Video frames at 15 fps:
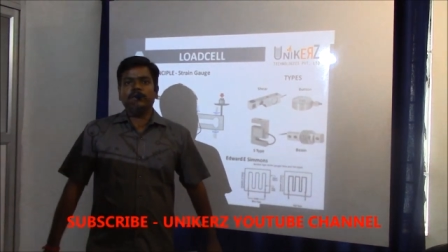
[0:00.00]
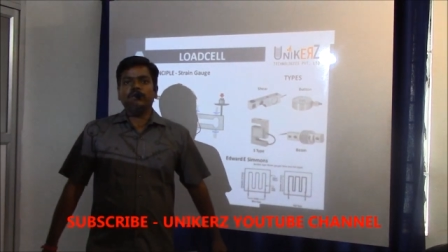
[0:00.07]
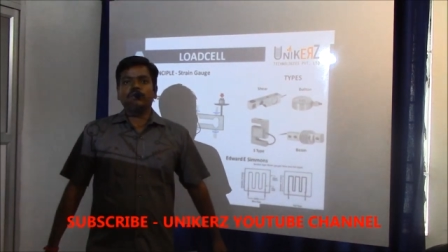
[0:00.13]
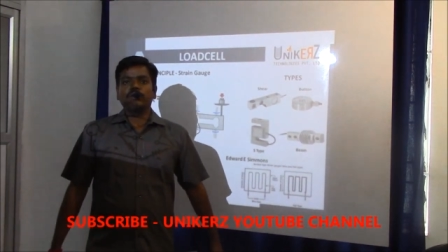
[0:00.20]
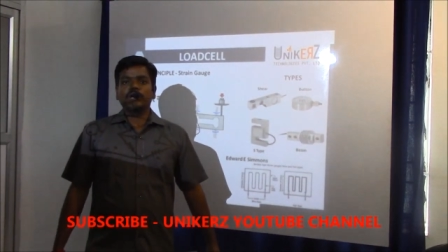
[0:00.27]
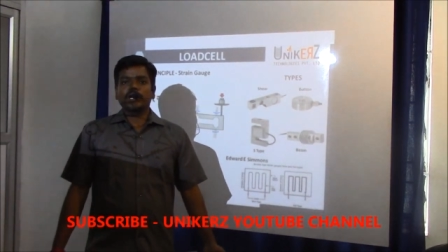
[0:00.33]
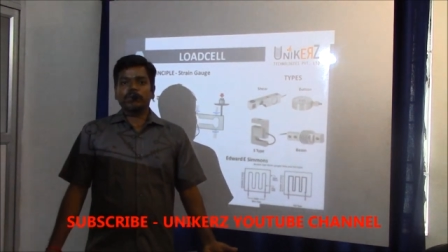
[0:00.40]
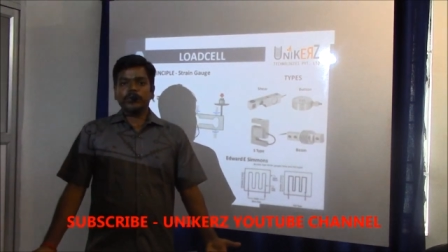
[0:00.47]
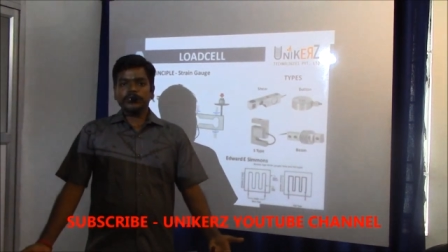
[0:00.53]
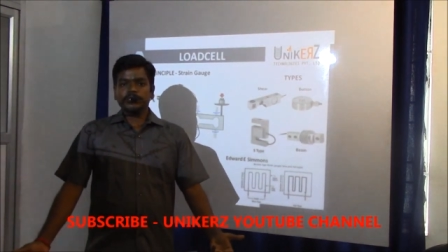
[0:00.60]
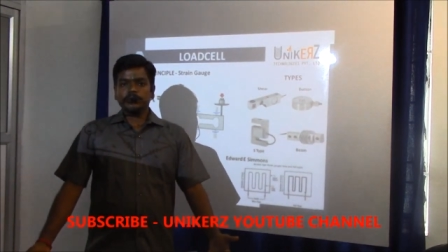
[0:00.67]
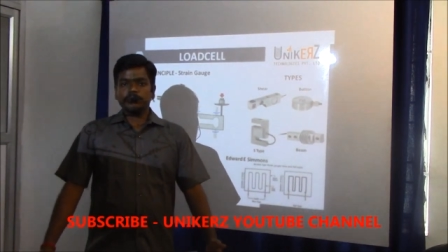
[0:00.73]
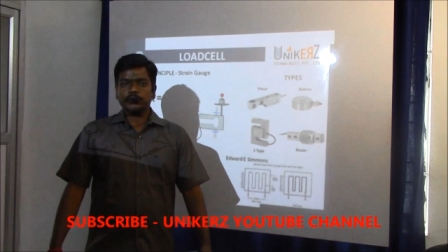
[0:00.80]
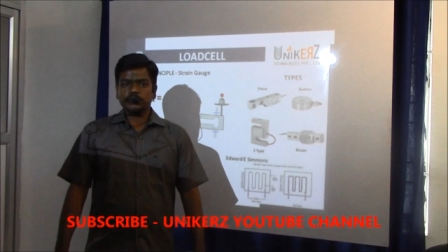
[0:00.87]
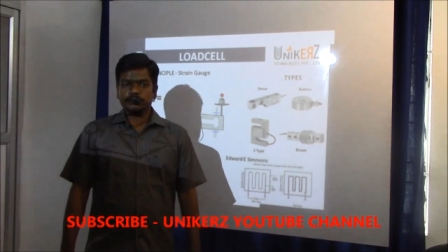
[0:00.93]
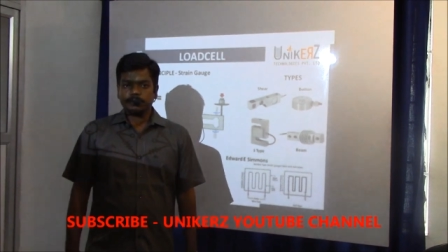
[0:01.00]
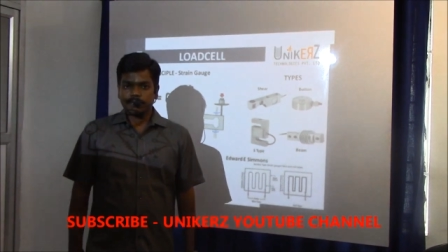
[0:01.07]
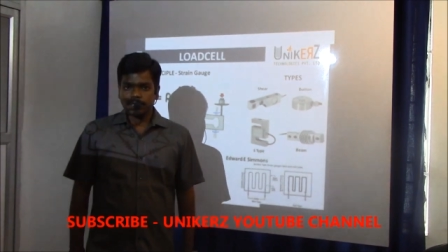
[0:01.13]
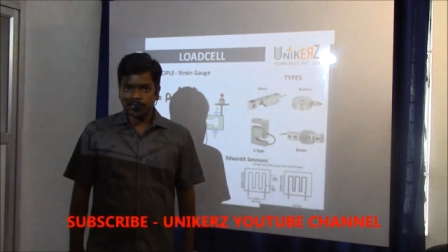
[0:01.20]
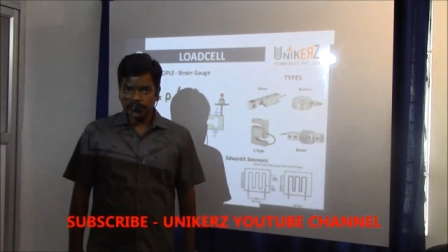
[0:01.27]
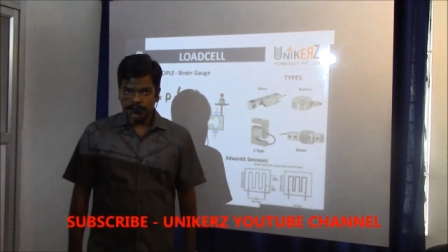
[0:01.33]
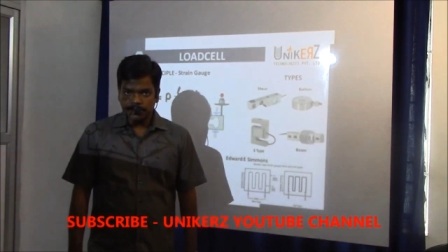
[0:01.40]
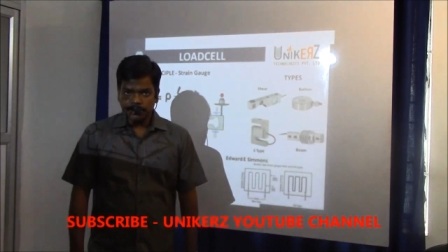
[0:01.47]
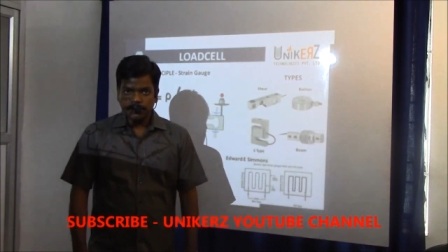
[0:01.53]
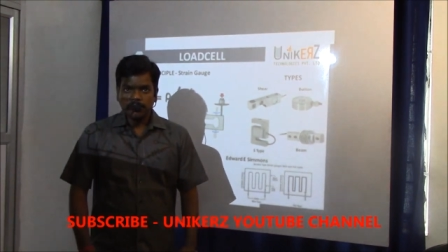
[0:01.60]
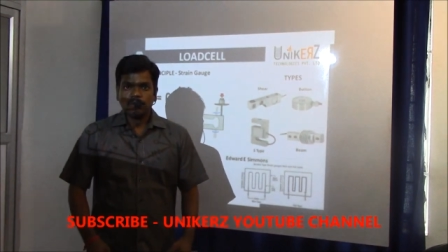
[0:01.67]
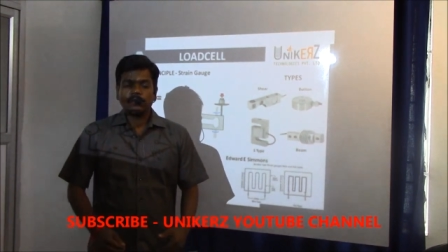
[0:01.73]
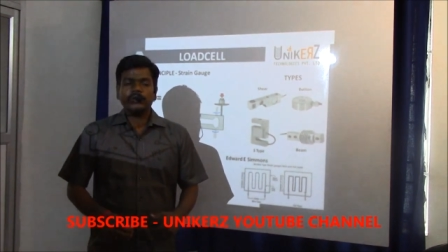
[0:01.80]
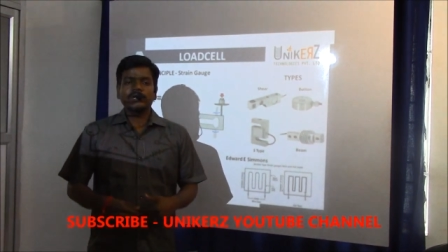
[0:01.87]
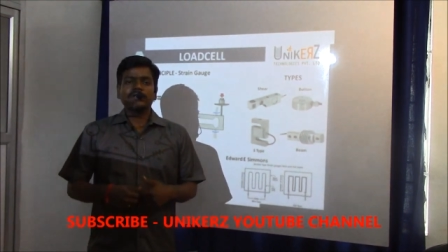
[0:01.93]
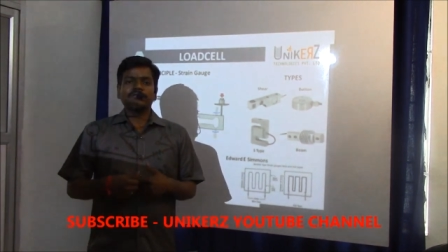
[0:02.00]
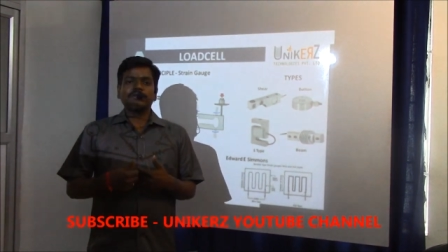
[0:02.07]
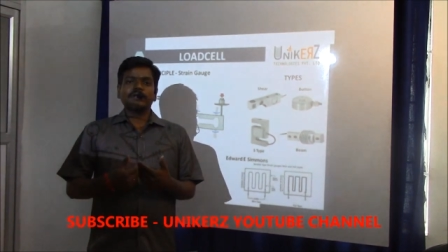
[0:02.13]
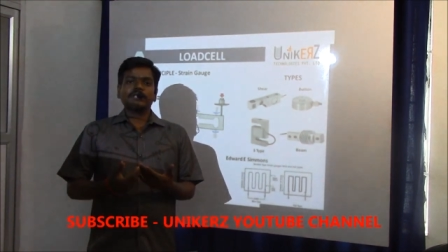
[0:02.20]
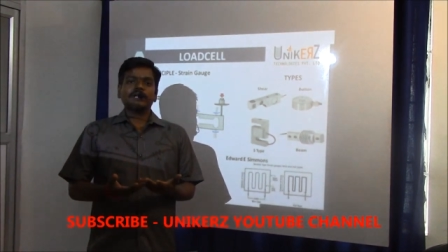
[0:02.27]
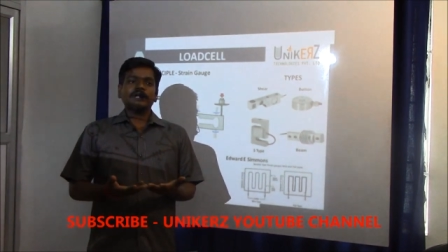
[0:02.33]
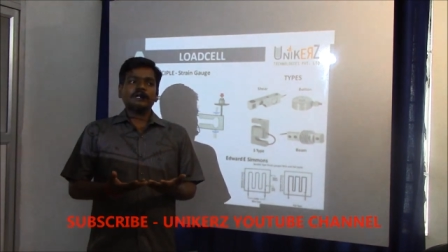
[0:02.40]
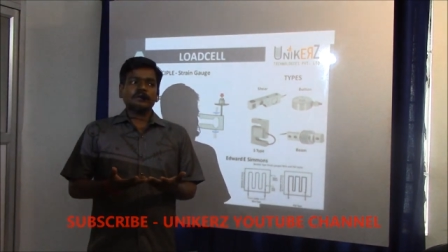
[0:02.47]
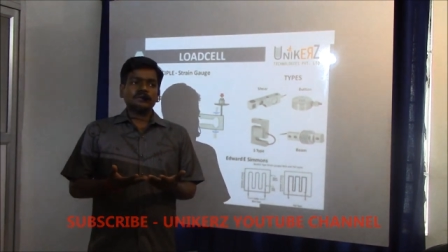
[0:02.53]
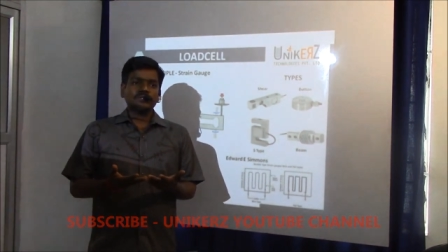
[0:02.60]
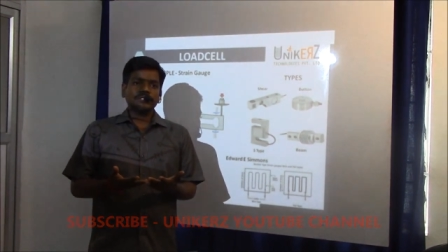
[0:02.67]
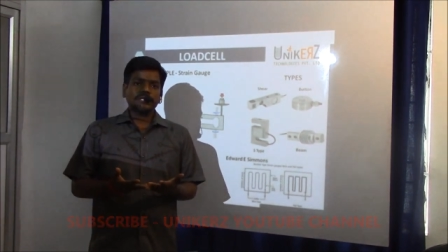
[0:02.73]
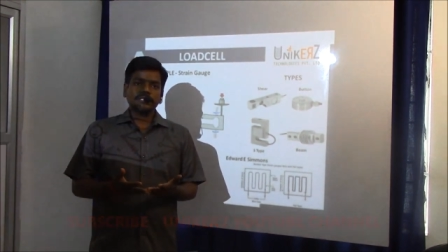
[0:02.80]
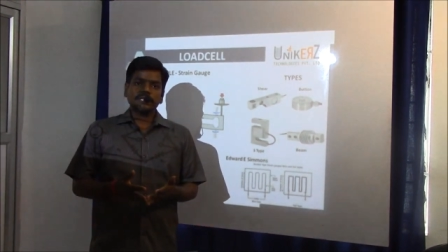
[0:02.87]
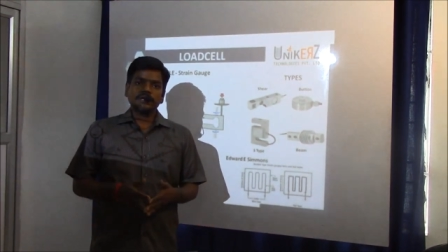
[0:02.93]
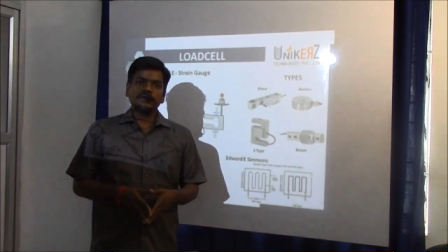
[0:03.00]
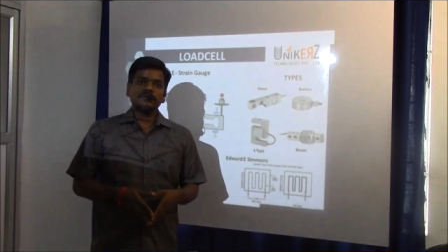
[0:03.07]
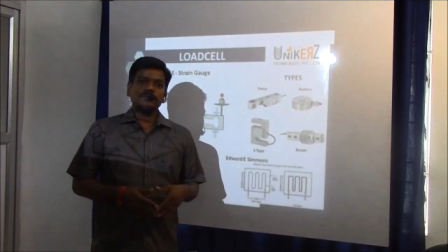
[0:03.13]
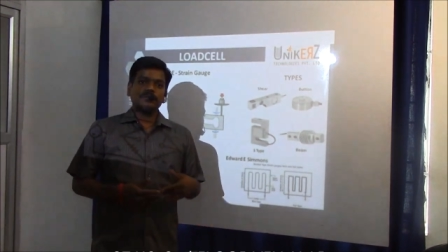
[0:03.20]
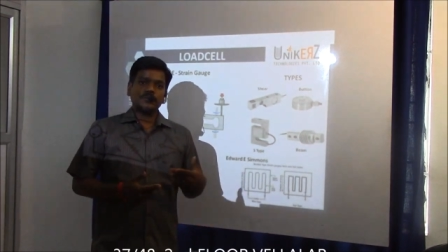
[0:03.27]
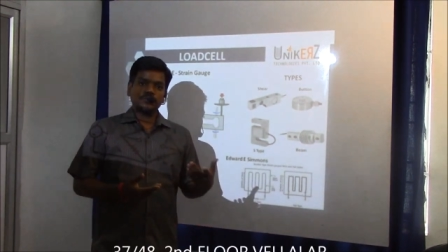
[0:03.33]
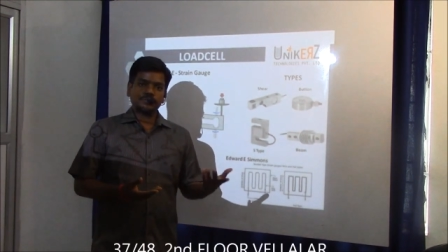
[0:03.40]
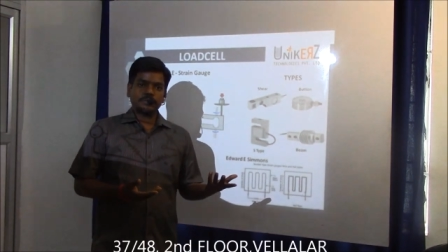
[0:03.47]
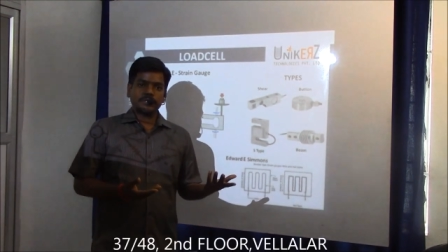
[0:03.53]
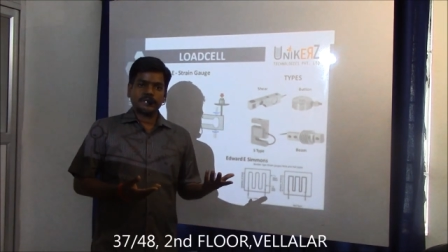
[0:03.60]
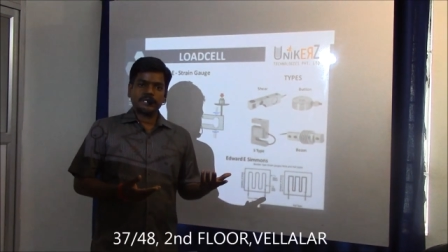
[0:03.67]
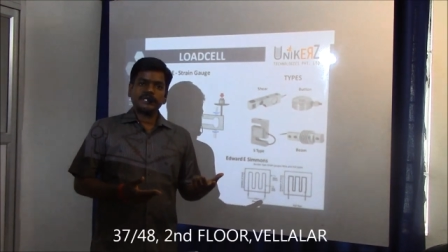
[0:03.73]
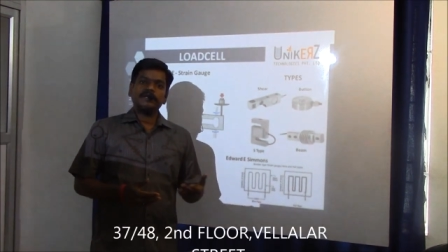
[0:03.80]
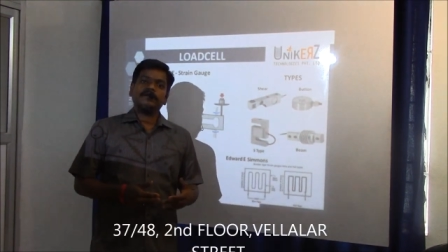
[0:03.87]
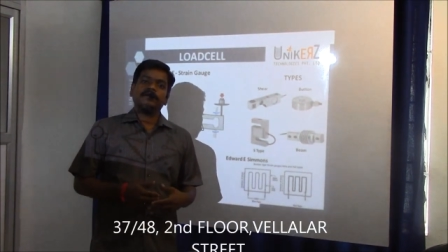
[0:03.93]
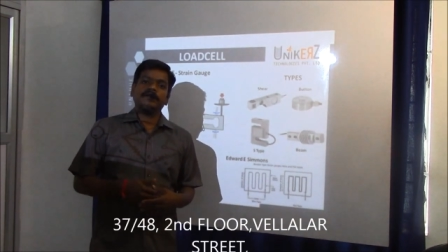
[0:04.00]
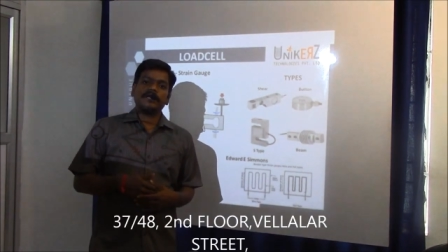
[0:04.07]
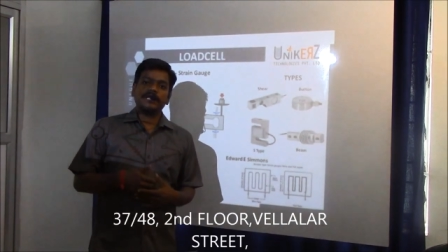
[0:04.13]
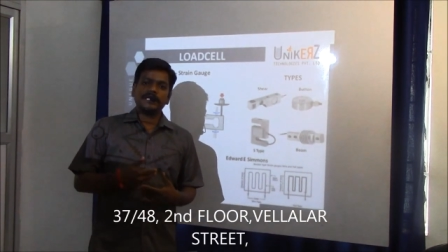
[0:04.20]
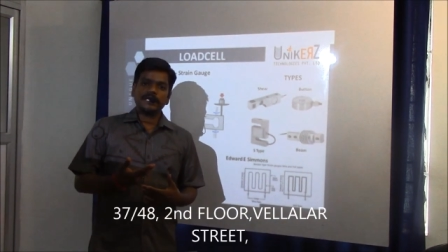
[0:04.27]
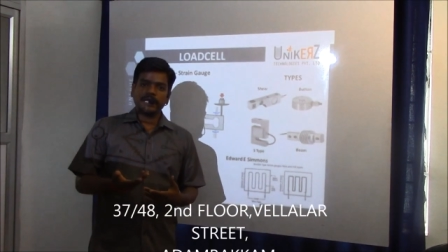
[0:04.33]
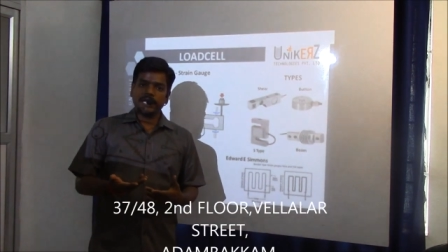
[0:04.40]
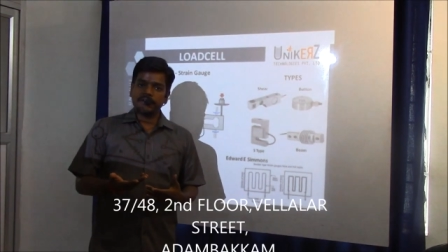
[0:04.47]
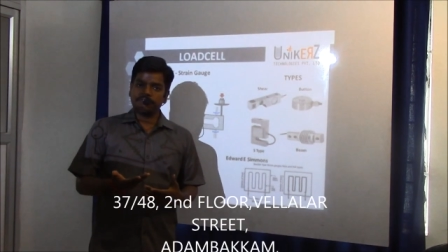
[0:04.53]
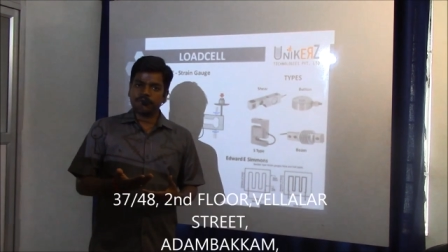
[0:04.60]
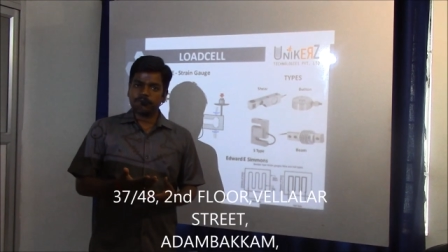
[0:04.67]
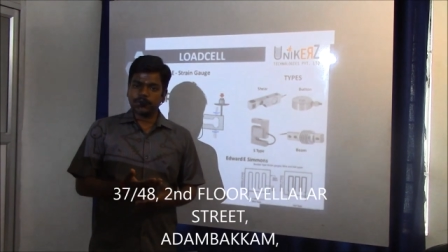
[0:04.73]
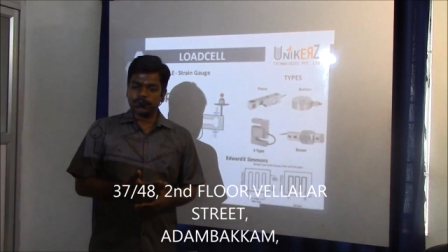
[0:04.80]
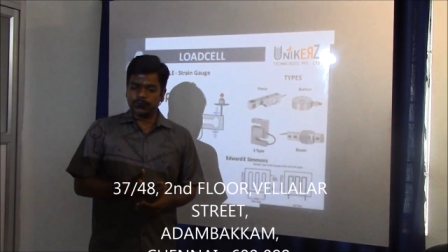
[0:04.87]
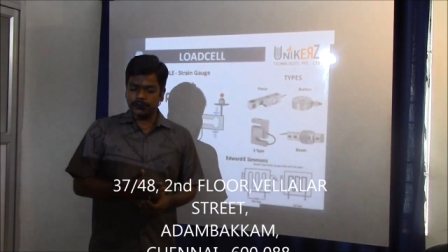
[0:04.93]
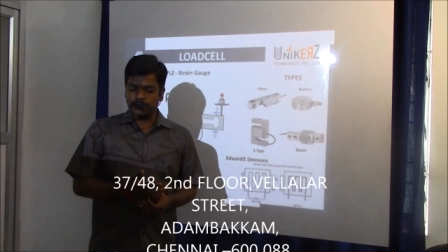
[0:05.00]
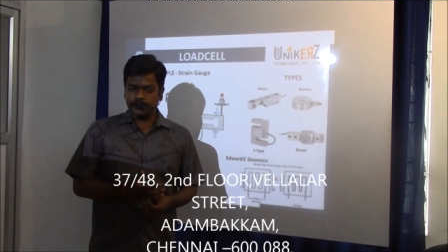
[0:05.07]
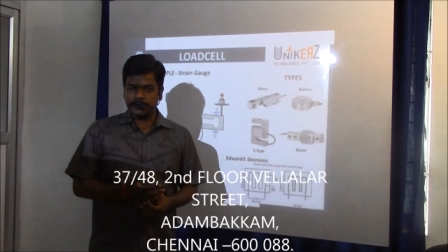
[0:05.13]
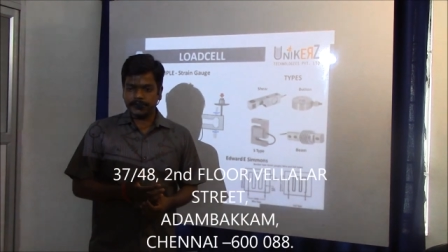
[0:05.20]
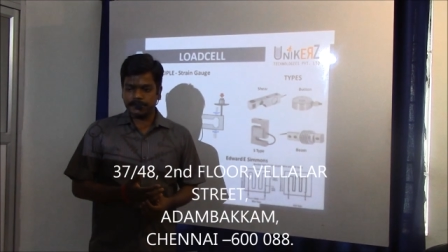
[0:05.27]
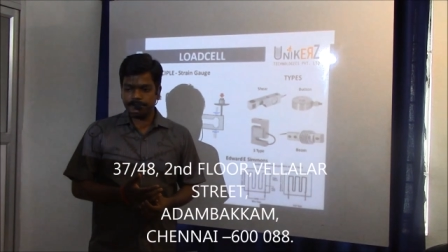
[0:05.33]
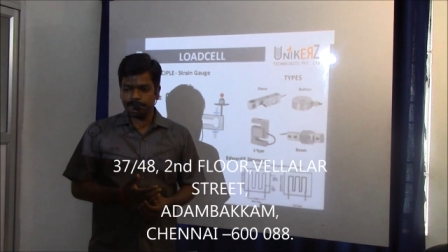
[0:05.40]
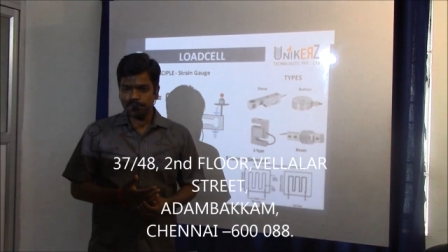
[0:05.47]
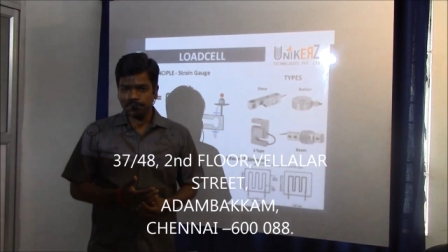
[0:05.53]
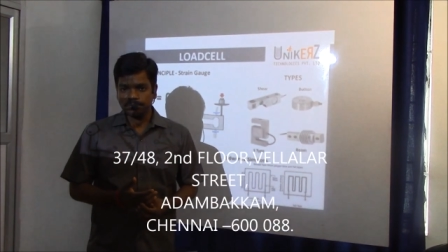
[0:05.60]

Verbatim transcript: உங்கள் கமெண்ட்ஸை போஸ்ட் பண்ணுங்கள் உங்களுக்கு ஃபர்தராக டவுட்ஸ் இருந்தாலும் போஸ்ட் பண்ணுங்கள் அதை கிளாரிஃபை பண்ணுவோம் தேங்க்யூ